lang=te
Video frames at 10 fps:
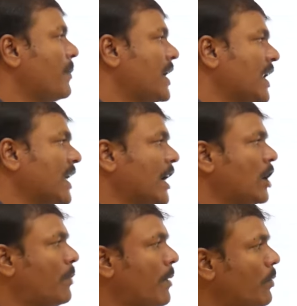బి అనే
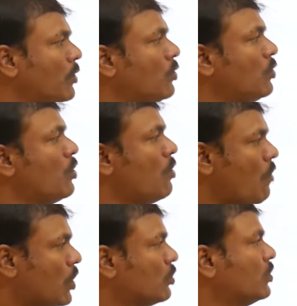రెండు పంపులు
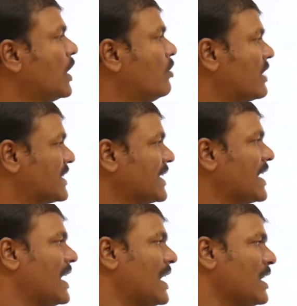ఒక తొట్టెను
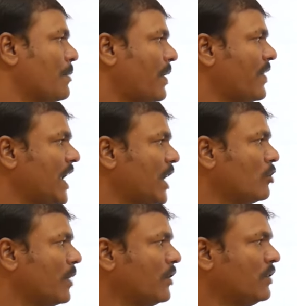వరుసగా పదిహేను
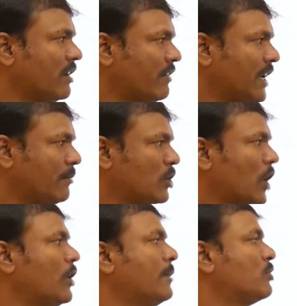మరియు ఇరవై
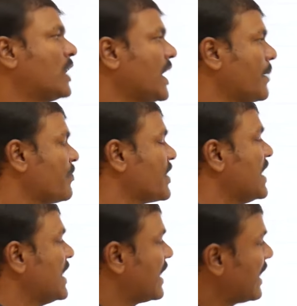నిమిషాలు నింపుతాయి
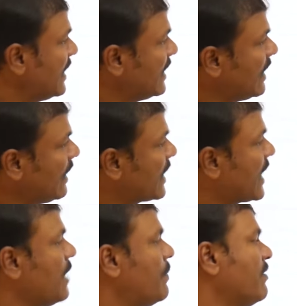రెండింటినీ
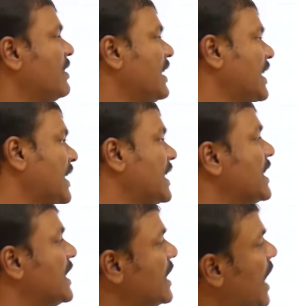కలిపి వదిలి
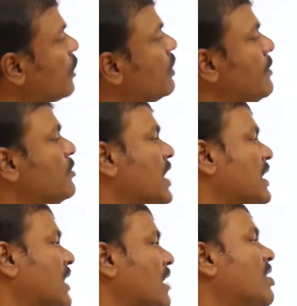నాలుగు నిమిషాల
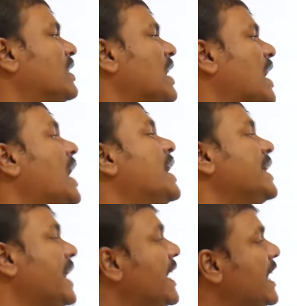తర్వాత
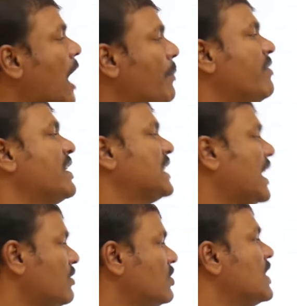ఏని
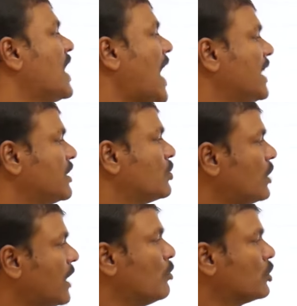ఆపివేశారు అయితే
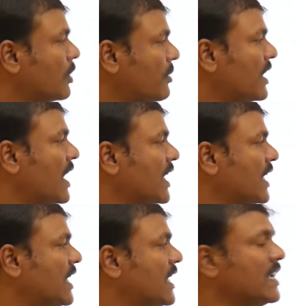తొట్టె మొత్తం
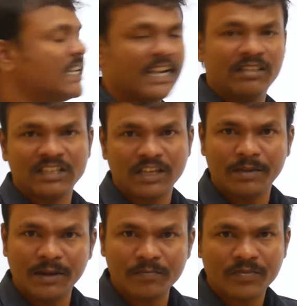నిండడానికి ఎంత
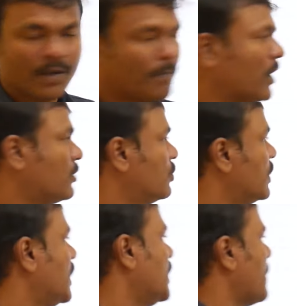సమయం
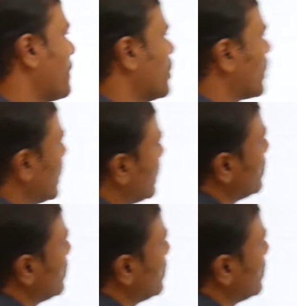పడుతుంది ఓకే